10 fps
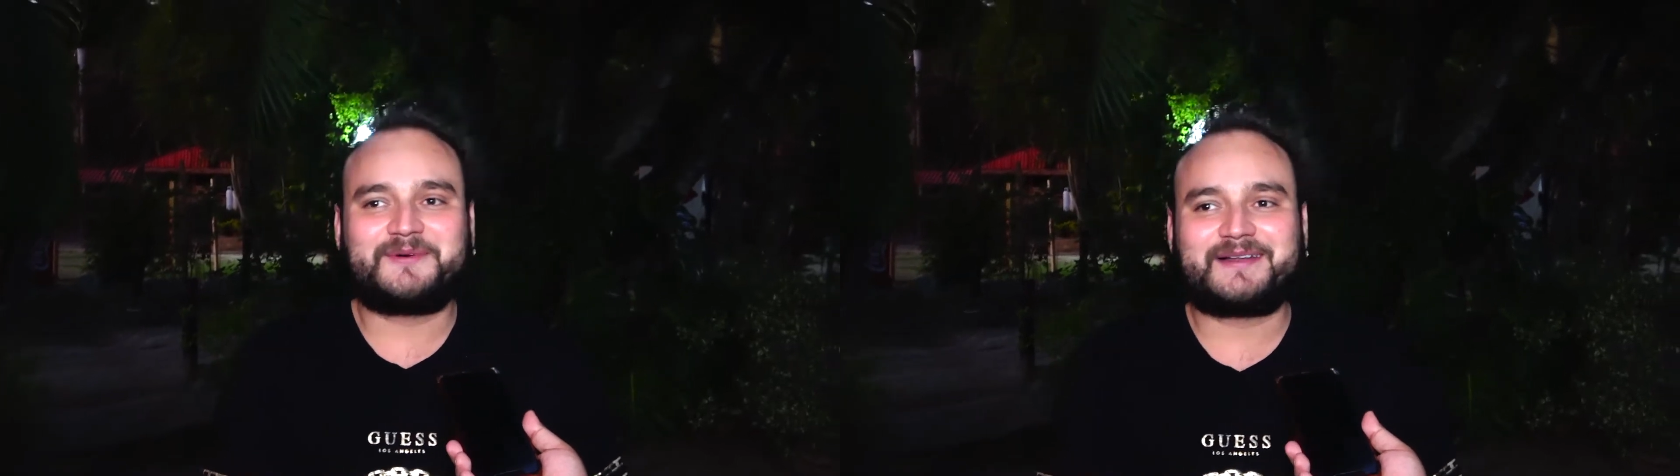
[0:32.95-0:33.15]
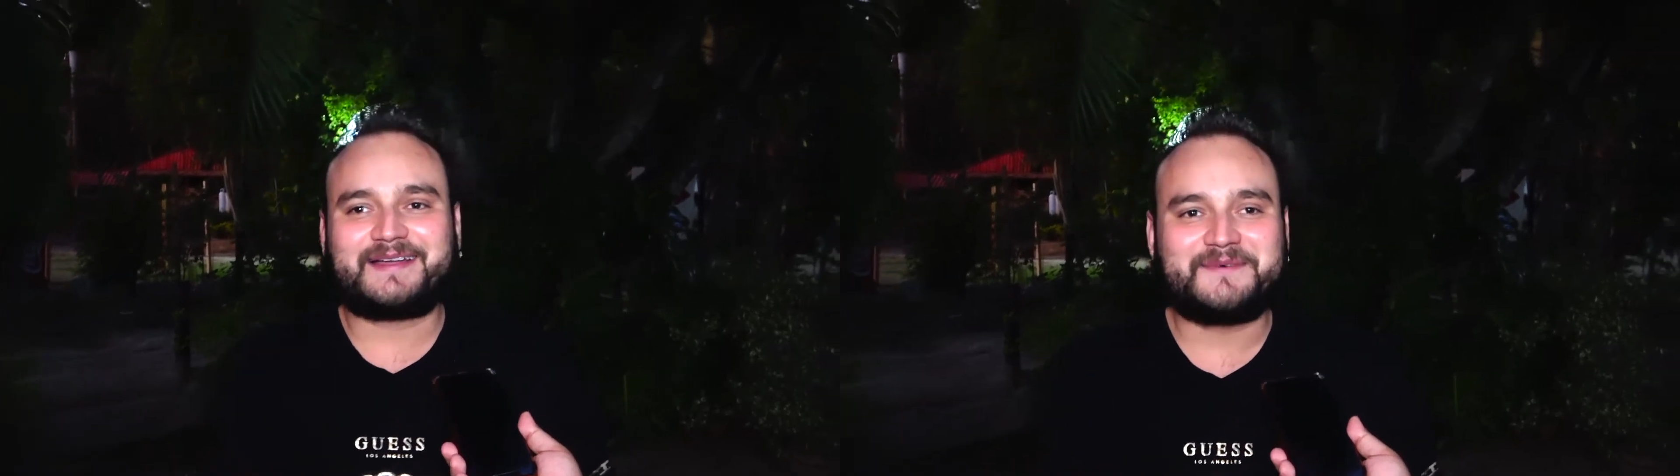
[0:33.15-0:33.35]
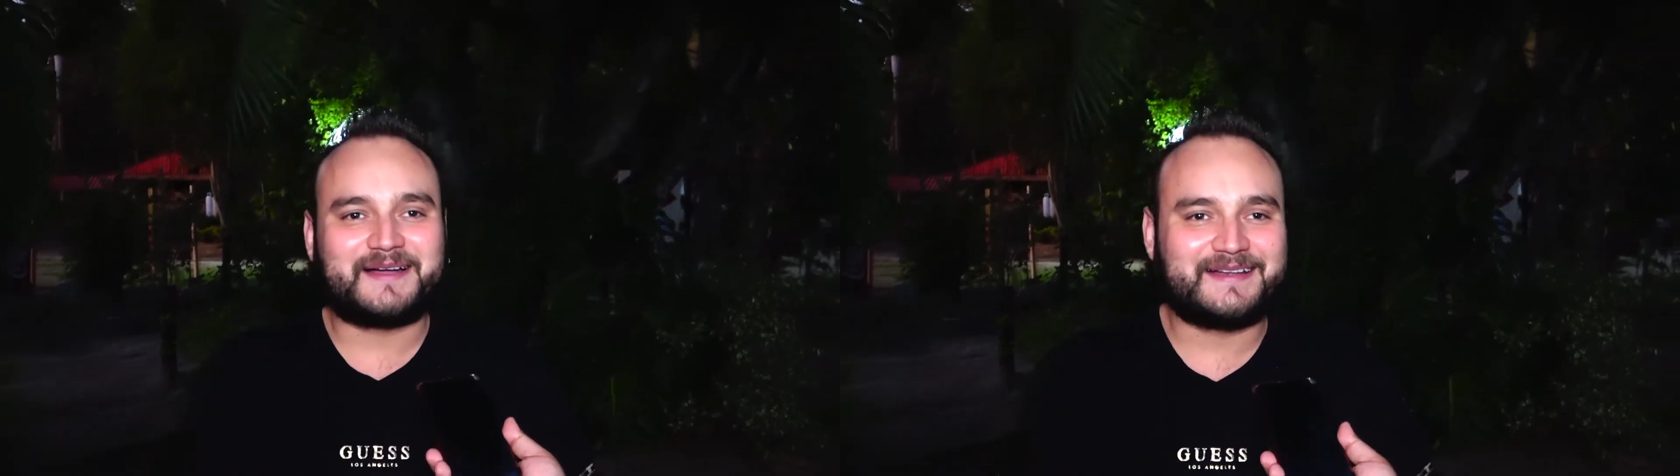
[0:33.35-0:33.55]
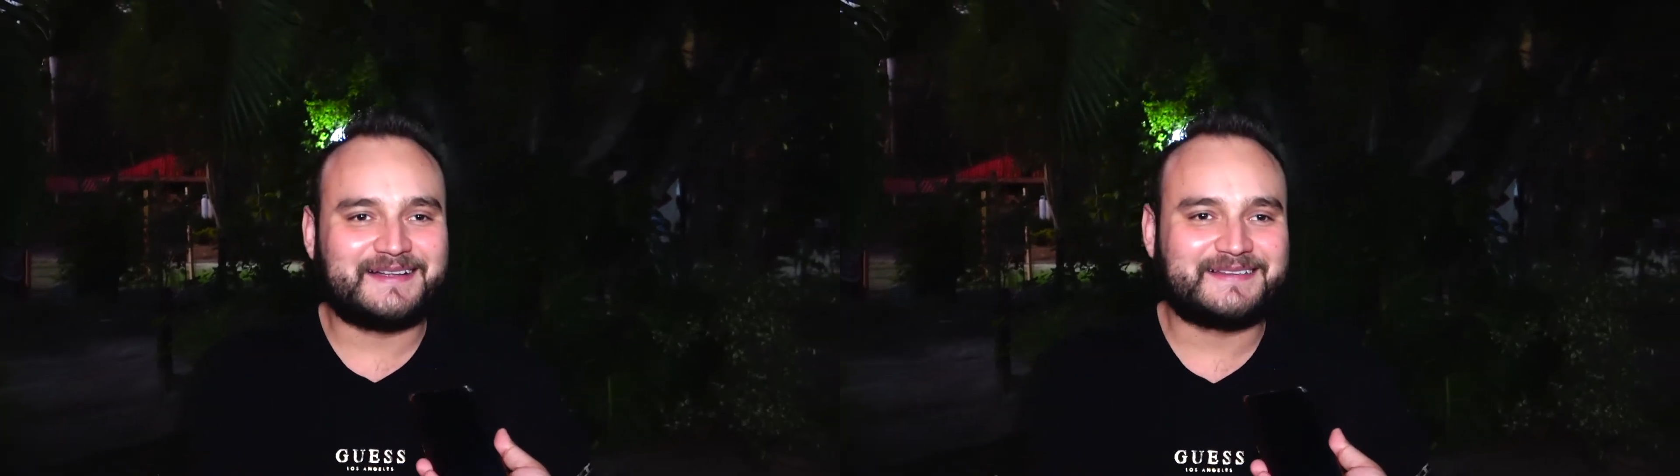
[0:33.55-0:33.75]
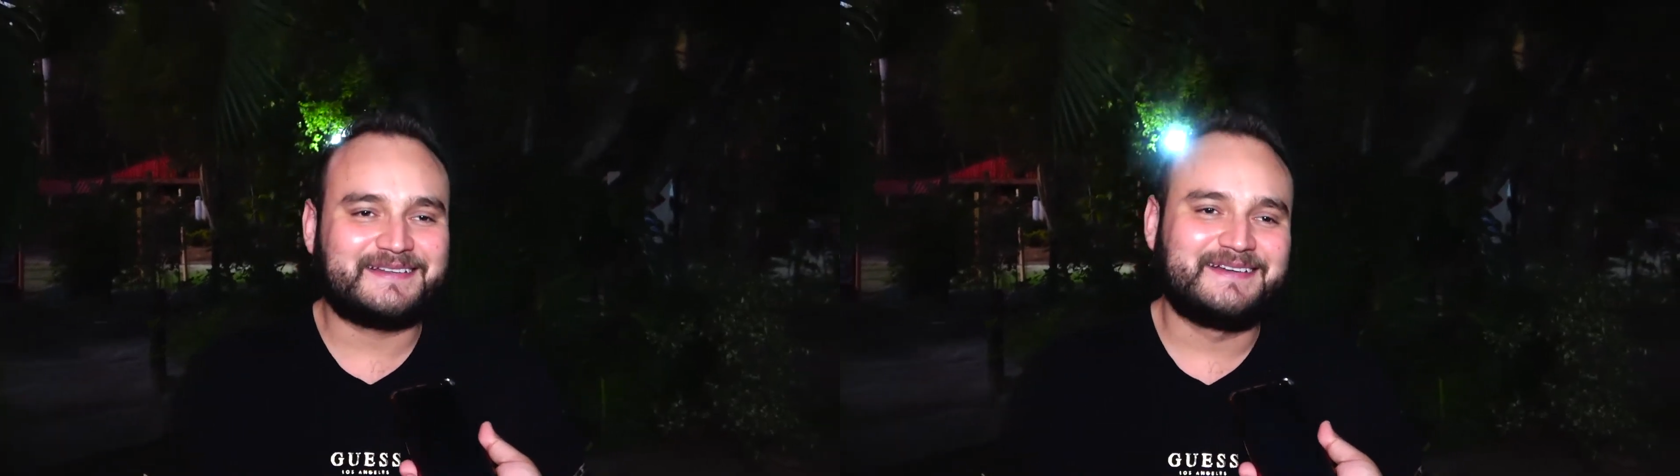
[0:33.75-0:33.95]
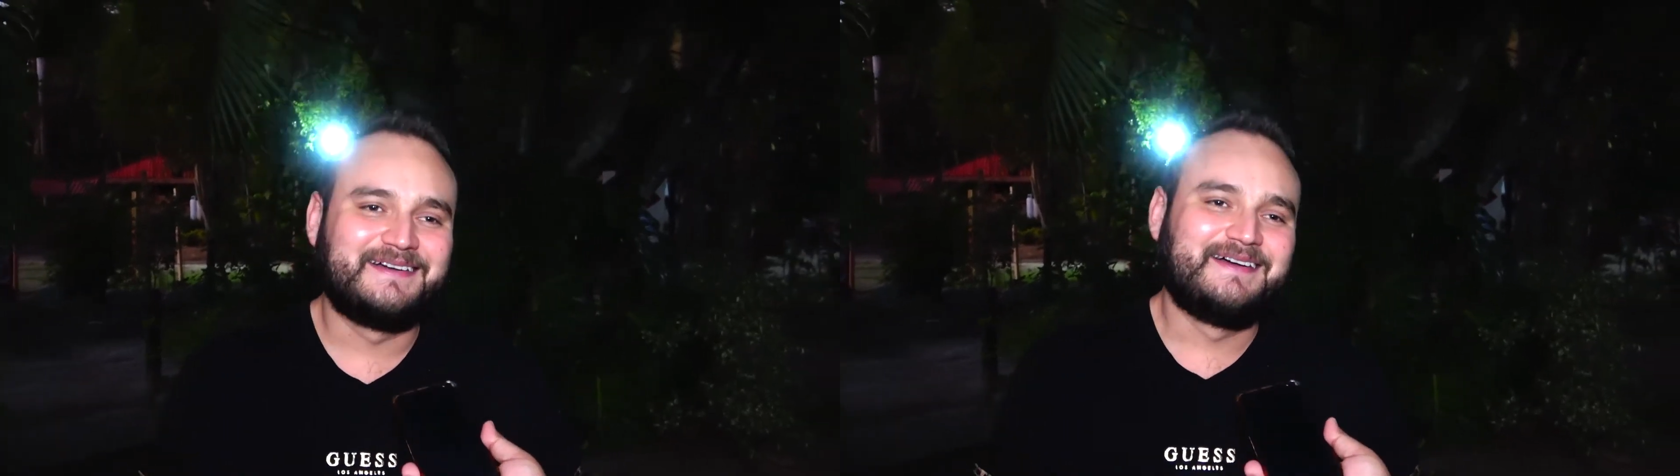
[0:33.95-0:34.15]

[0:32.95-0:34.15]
porque imagínate.